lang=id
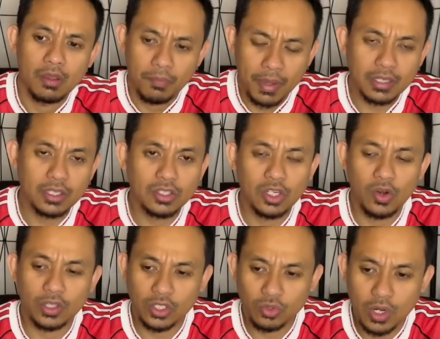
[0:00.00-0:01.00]
Manchester
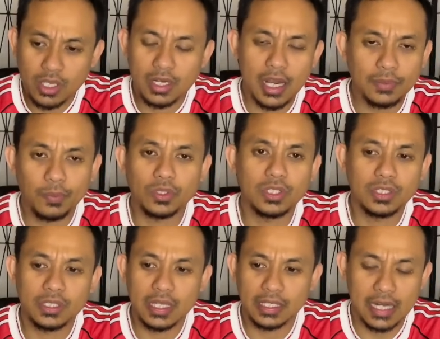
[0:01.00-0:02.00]
United sudah jelas
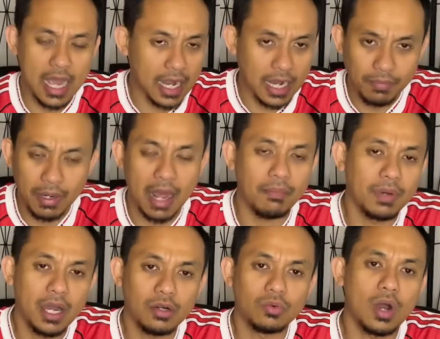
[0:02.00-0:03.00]
posisinya tidak akan
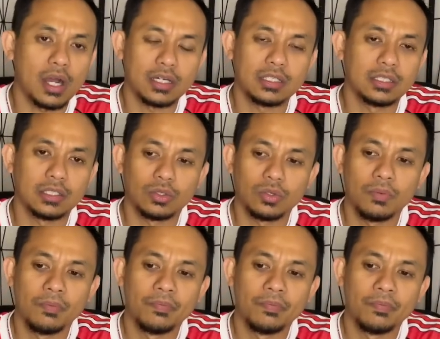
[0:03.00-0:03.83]
menambah uang di situ